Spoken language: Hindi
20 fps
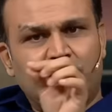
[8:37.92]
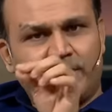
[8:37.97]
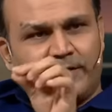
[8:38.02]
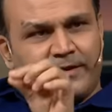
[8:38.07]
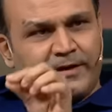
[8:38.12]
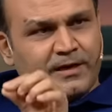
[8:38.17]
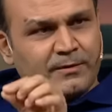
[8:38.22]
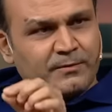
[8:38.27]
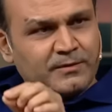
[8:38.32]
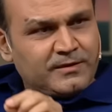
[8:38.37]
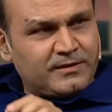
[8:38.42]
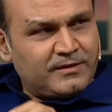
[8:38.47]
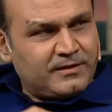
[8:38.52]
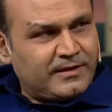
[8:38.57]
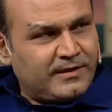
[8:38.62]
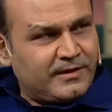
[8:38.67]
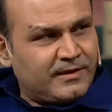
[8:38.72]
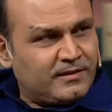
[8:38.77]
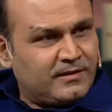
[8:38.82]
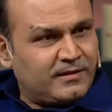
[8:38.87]
डेढ़ बजे
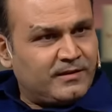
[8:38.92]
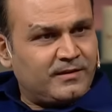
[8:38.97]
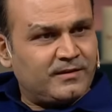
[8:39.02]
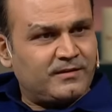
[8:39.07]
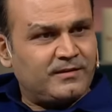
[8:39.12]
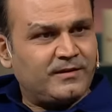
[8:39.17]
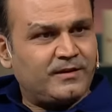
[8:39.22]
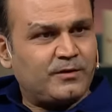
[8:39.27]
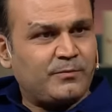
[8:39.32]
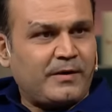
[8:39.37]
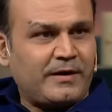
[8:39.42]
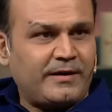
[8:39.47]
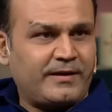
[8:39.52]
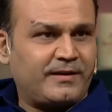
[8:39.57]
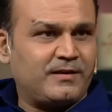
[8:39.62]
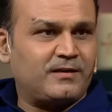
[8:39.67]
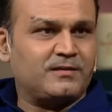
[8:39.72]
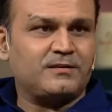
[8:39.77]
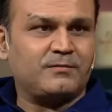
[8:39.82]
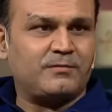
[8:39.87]
धीरे धीरे धीरे
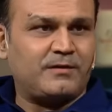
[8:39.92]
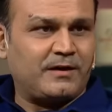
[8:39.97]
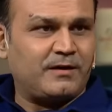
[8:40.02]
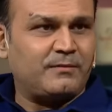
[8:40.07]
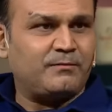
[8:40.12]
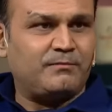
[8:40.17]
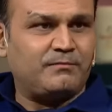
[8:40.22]
पार्टी का जब रंग